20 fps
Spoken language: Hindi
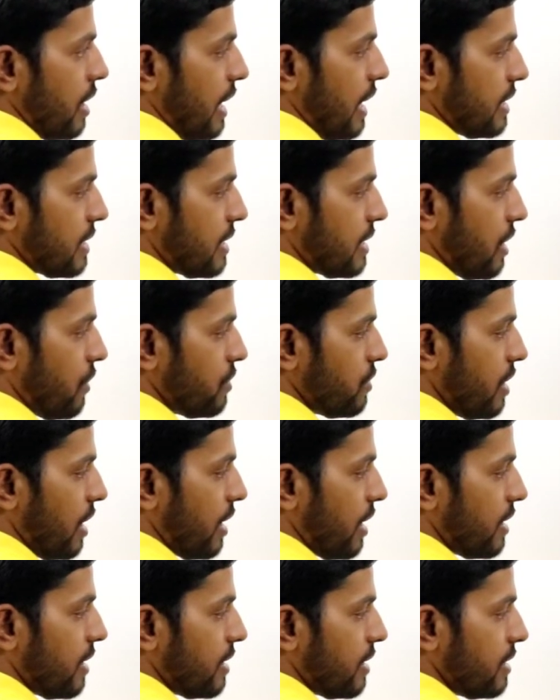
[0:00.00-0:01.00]
एन क्या हो
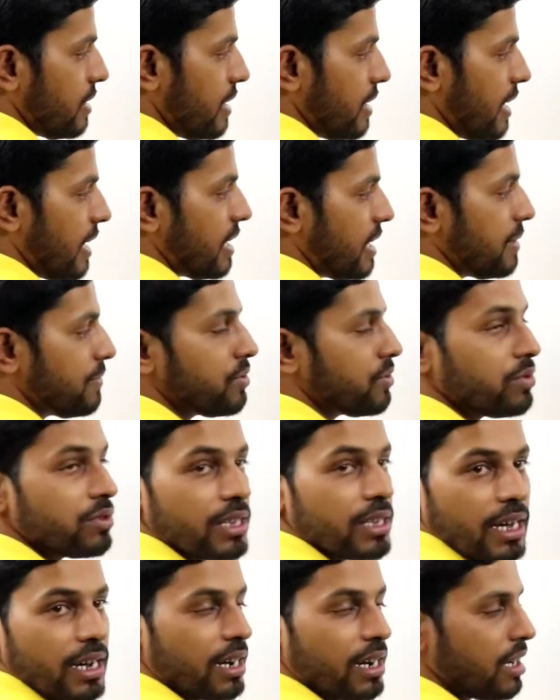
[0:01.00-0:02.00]
जाएगा निगेटिव से हो
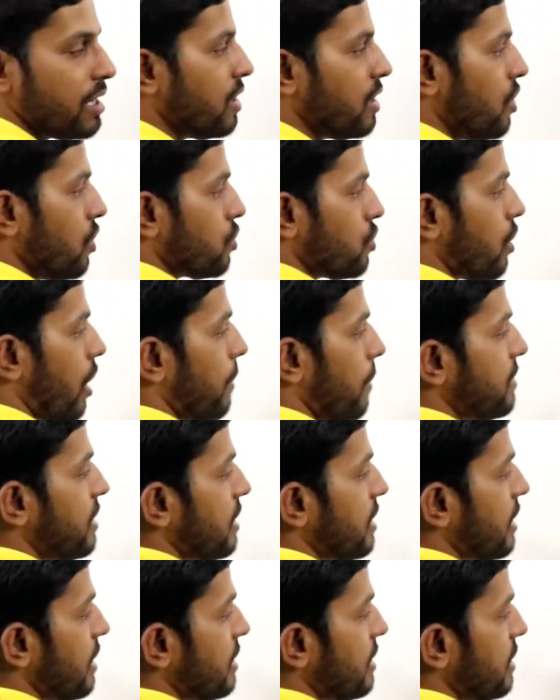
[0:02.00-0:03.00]
जाएगा तो अब
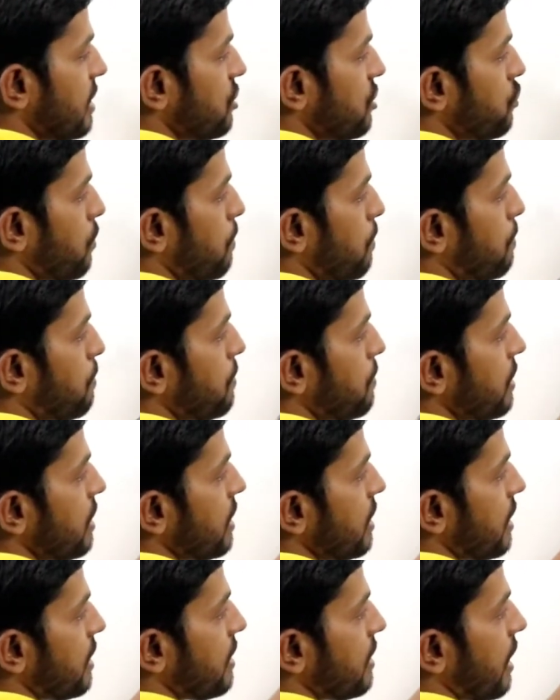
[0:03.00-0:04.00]
देखिए ये जो पी
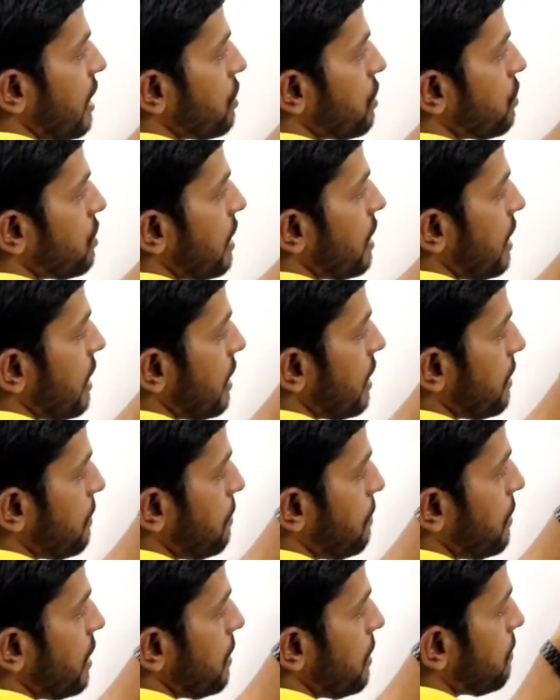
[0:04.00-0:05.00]
एन डायोड है
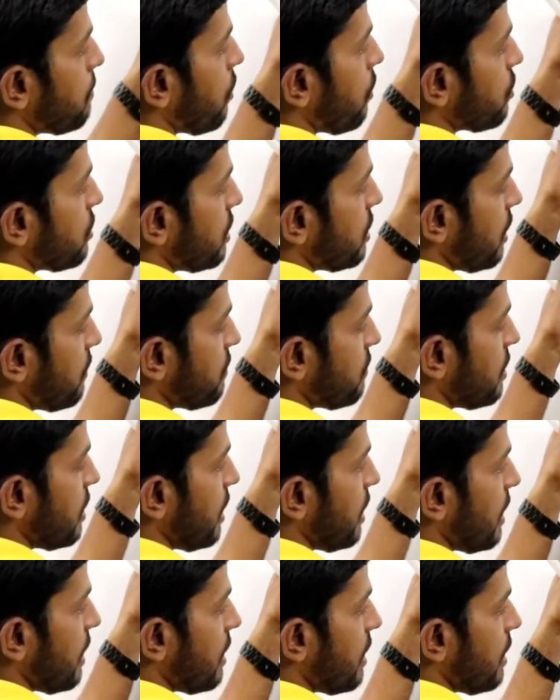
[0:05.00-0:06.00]
पी पॉजिटिव से
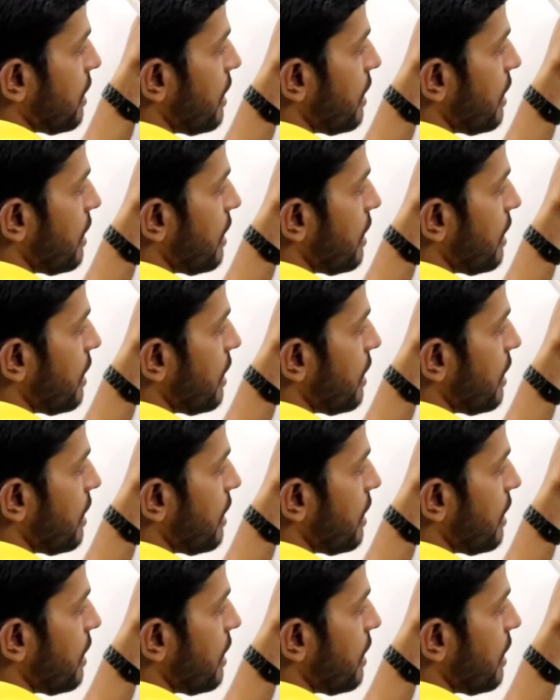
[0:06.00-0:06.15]
है